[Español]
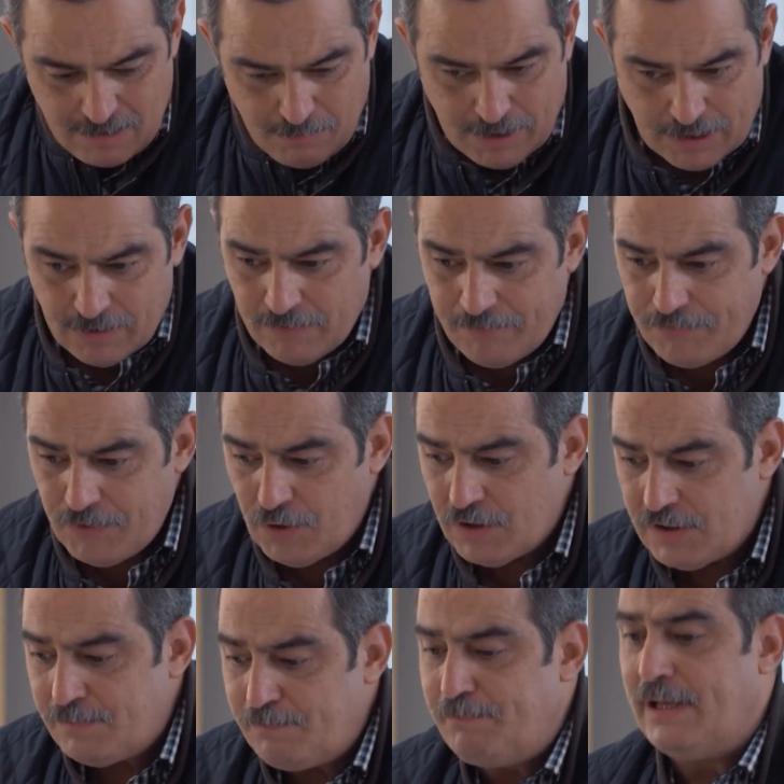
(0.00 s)
Bueno,
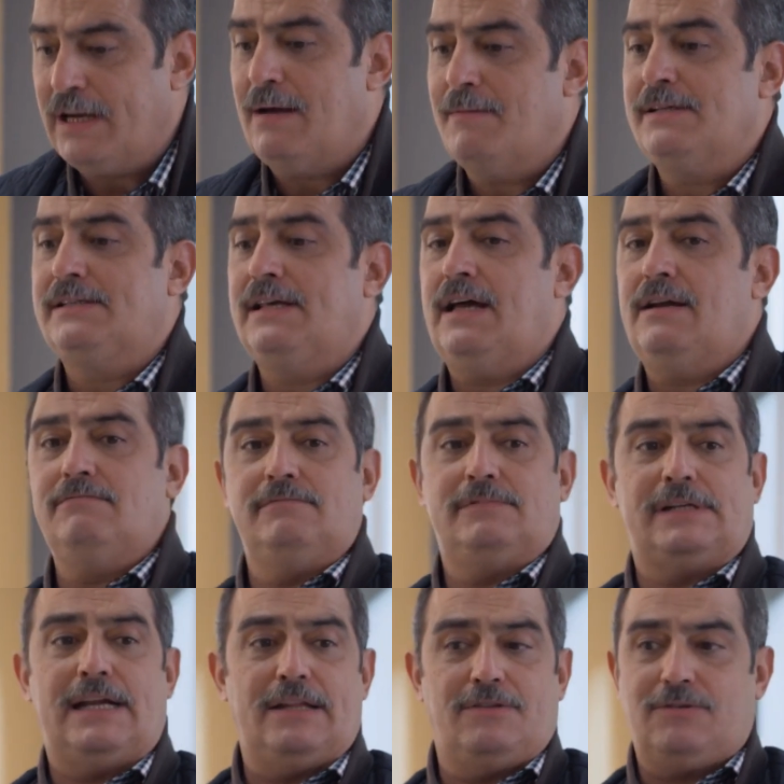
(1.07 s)
yo esperaba estar
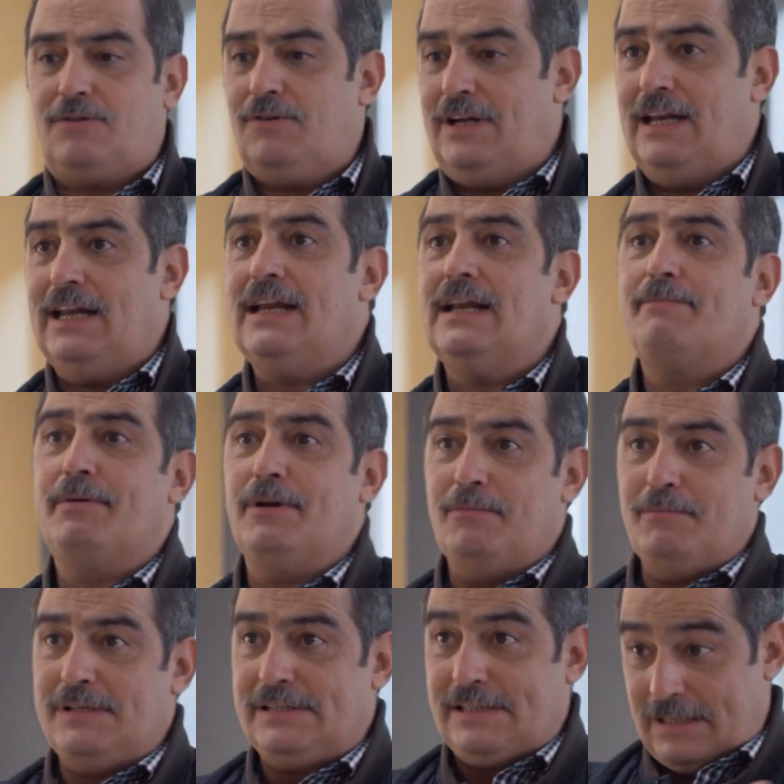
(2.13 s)
un rato con Elena,
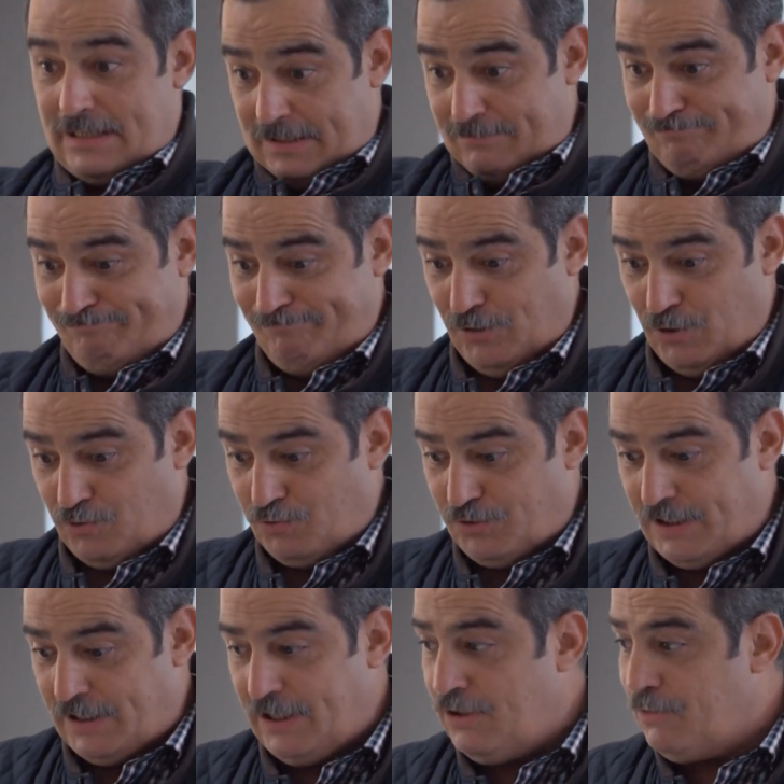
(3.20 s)
pero en vista de lo
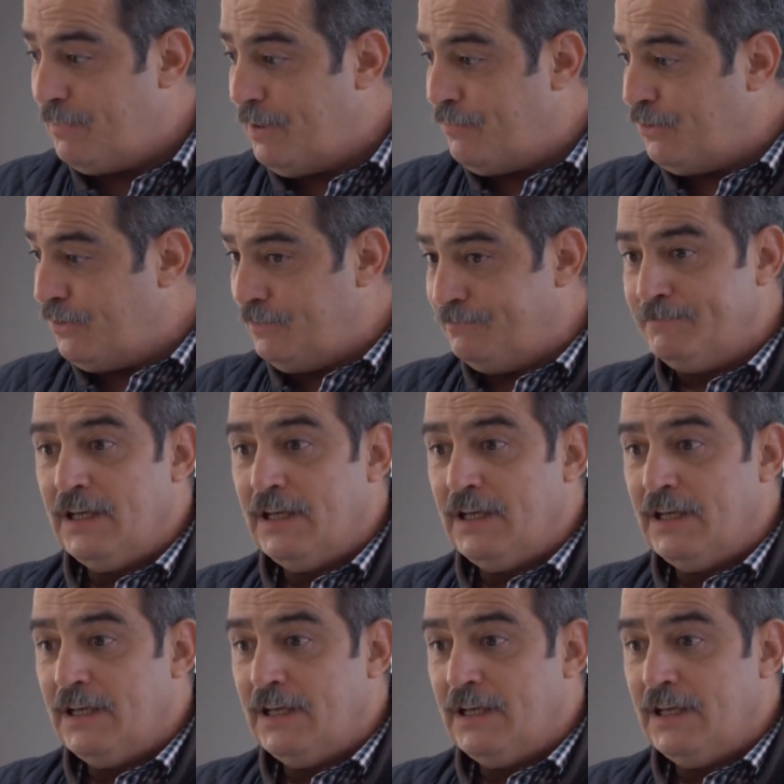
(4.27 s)
sucedido me voy.